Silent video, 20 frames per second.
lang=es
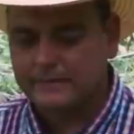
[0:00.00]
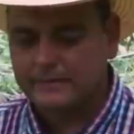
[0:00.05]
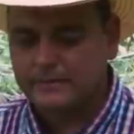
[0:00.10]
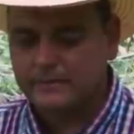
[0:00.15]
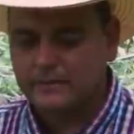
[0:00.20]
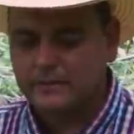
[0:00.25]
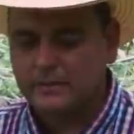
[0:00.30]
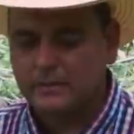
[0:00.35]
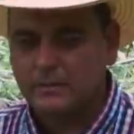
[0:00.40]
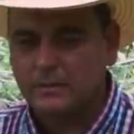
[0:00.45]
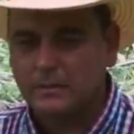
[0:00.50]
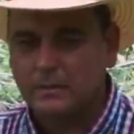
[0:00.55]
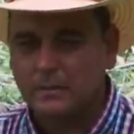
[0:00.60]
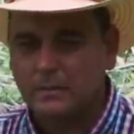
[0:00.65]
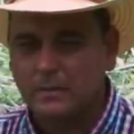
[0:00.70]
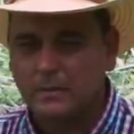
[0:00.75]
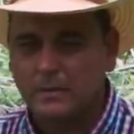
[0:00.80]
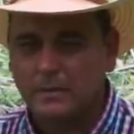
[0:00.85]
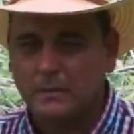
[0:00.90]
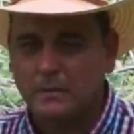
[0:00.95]
si nos
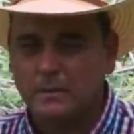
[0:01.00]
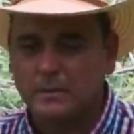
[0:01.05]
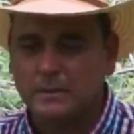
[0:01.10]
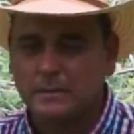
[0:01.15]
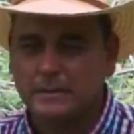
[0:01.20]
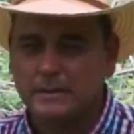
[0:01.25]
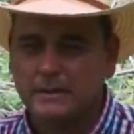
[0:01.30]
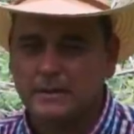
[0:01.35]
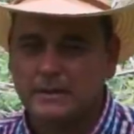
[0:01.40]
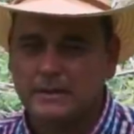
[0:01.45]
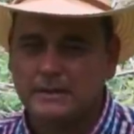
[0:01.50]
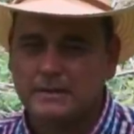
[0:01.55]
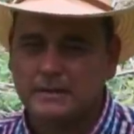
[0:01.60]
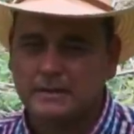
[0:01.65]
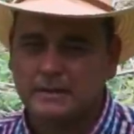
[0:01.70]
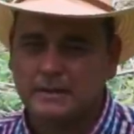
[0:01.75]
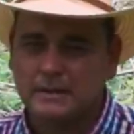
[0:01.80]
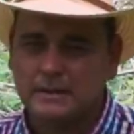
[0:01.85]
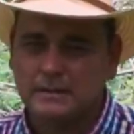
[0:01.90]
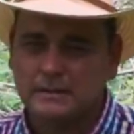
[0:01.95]
ponemos a mirar
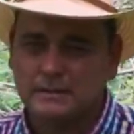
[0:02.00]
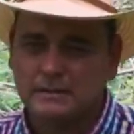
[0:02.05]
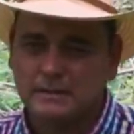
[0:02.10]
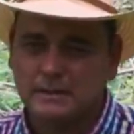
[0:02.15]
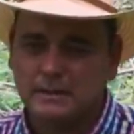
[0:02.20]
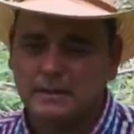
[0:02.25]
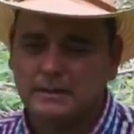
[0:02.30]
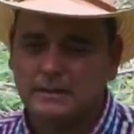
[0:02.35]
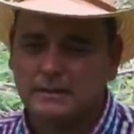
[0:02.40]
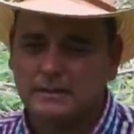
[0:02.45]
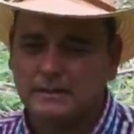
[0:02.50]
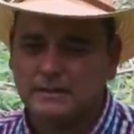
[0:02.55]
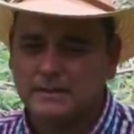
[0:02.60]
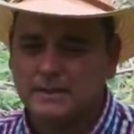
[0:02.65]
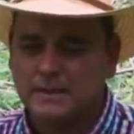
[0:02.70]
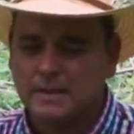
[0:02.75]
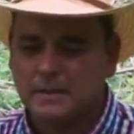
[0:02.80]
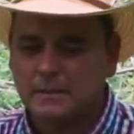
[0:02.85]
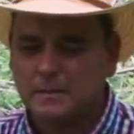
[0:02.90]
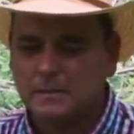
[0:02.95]
hacia atrás, antes
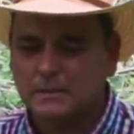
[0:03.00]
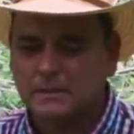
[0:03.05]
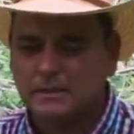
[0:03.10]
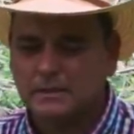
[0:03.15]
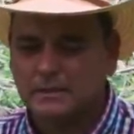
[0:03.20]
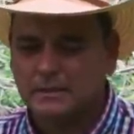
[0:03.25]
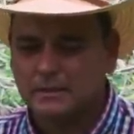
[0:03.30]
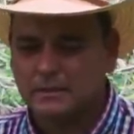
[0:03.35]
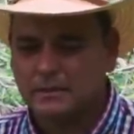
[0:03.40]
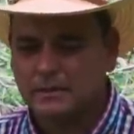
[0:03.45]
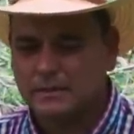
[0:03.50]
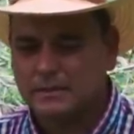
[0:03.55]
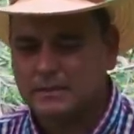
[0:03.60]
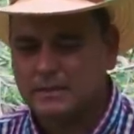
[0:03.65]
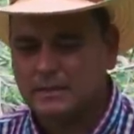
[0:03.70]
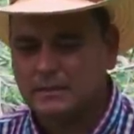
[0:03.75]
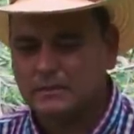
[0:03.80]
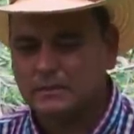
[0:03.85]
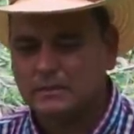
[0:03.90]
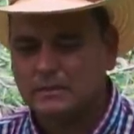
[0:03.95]
destetábamos terneros de
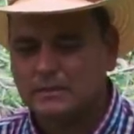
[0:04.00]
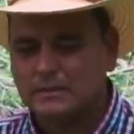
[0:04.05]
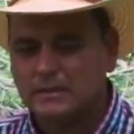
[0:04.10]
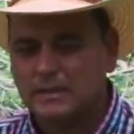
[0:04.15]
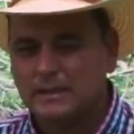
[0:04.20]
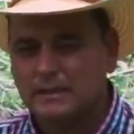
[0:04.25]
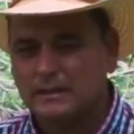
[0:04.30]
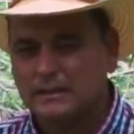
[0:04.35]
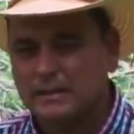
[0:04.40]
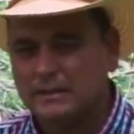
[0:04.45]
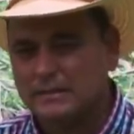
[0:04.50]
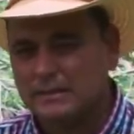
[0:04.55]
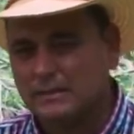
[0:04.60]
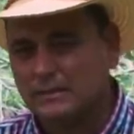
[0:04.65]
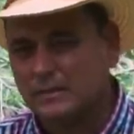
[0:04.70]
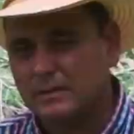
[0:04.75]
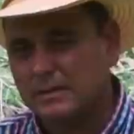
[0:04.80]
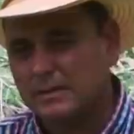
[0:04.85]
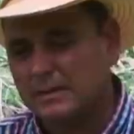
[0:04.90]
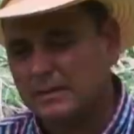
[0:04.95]
160,
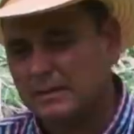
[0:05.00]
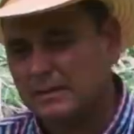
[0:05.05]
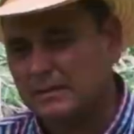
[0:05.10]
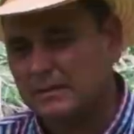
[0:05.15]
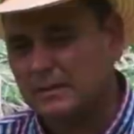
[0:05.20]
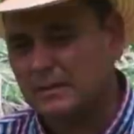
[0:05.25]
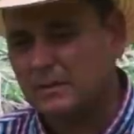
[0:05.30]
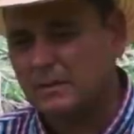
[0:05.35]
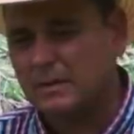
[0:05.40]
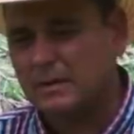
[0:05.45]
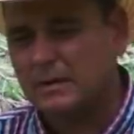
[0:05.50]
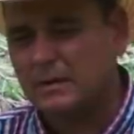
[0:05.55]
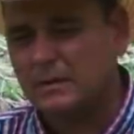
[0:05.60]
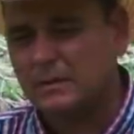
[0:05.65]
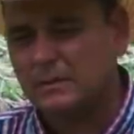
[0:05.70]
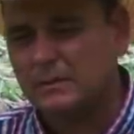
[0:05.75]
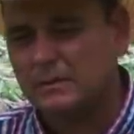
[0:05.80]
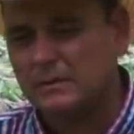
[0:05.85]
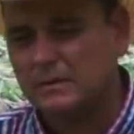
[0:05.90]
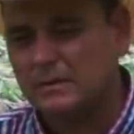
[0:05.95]
165
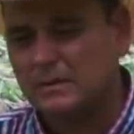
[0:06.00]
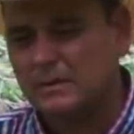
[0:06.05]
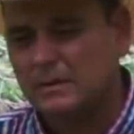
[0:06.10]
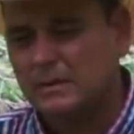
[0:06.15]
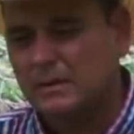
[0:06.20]
kilos